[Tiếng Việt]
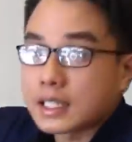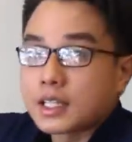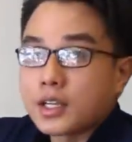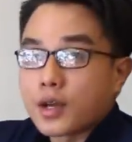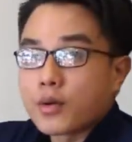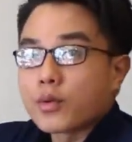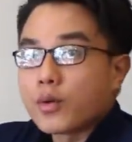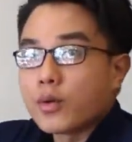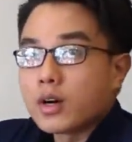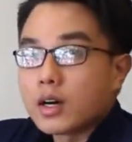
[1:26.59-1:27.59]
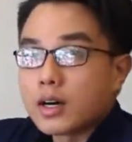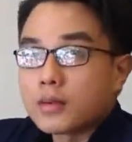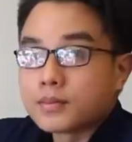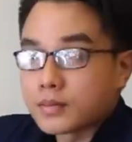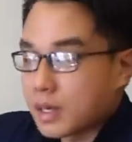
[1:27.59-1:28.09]
ra tín hiệu của
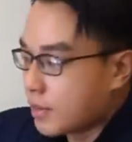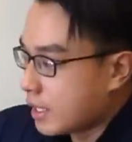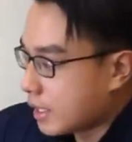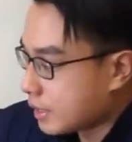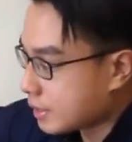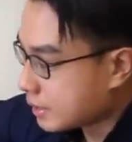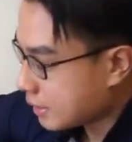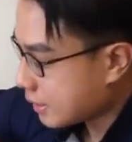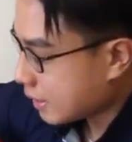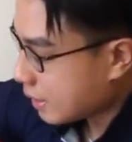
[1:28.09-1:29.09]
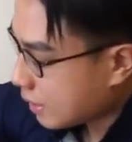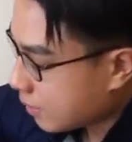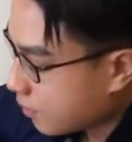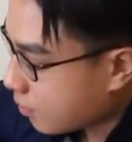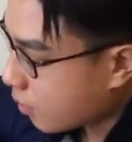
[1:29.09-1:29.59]
âm ly này
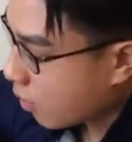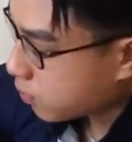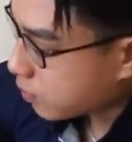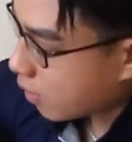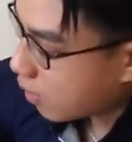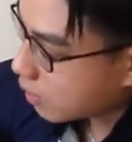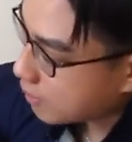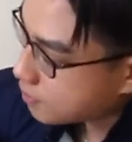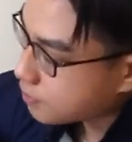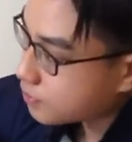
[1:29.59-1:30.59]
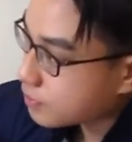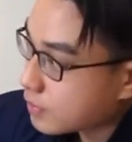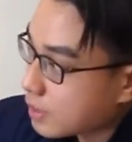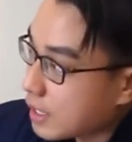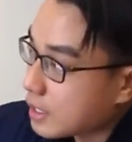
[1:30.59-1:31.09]
một ngõ cắm
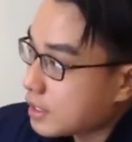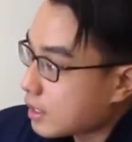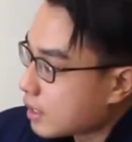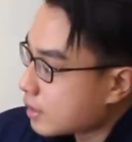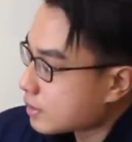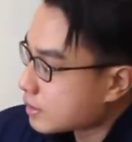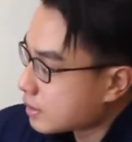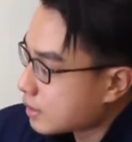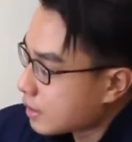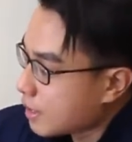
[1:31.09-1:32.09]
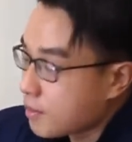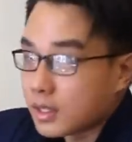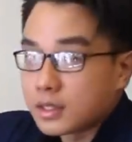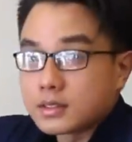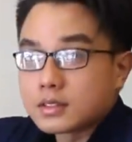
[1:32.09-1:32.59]
dây ờ, để
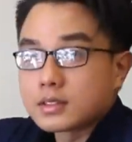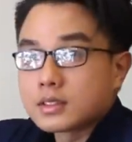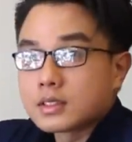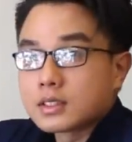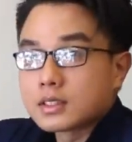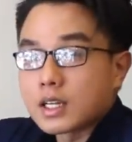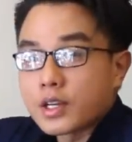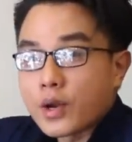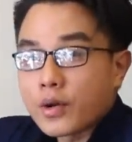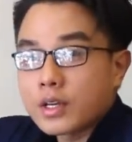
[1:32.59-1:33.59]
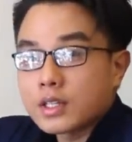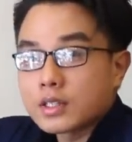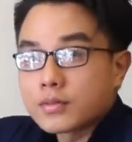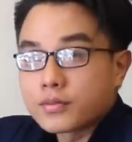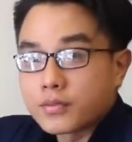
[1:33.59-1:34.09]
mình kết nối
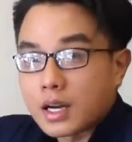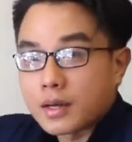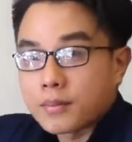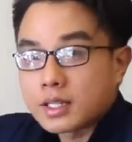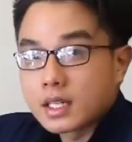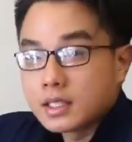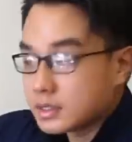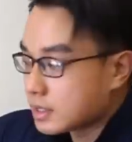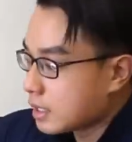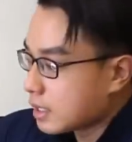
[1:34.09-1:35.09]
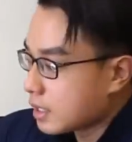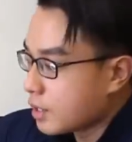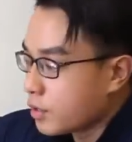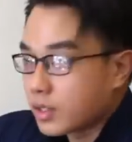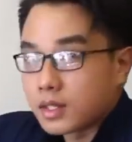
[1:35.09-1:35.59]
và lại máy tính để
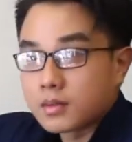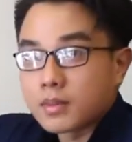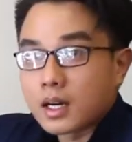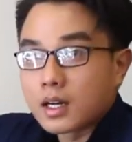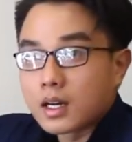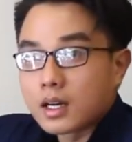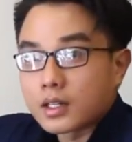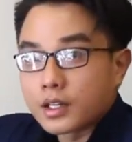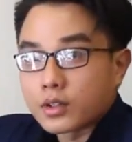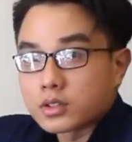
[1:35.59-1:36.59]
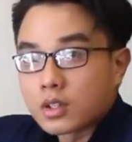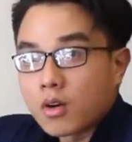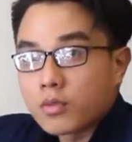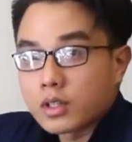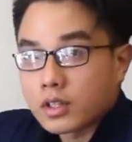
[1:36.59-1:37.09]
điều chỉnh bằng ờ, kỹ thuật
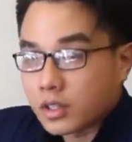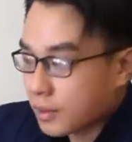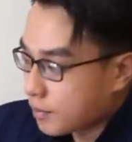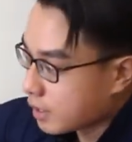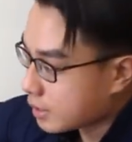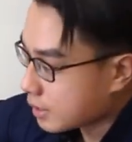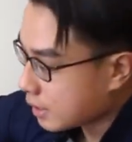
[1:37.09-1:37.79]
số cho chiếc âm ly